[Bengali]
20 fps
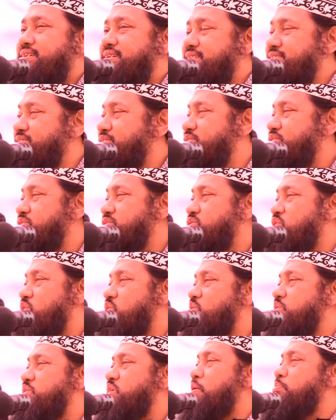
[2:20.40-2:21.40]
এজন্য
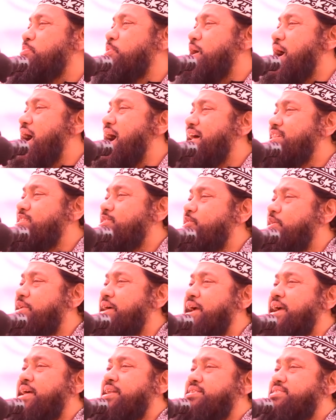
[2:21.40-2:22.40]
যখনই অপরাধ
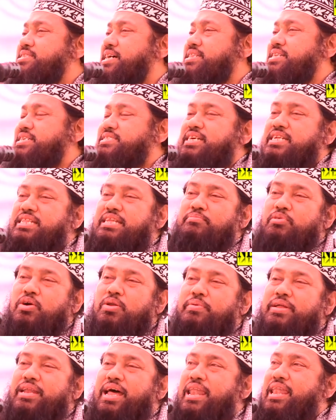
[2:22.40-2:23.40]
করেন সাথে সাথে
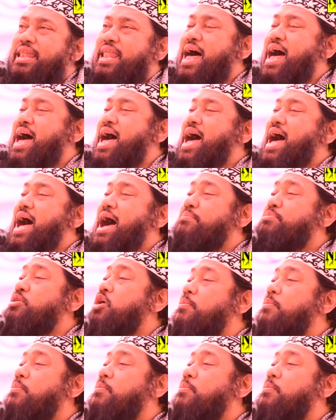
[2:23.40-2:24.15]
বলবেন আল্লাহ আমি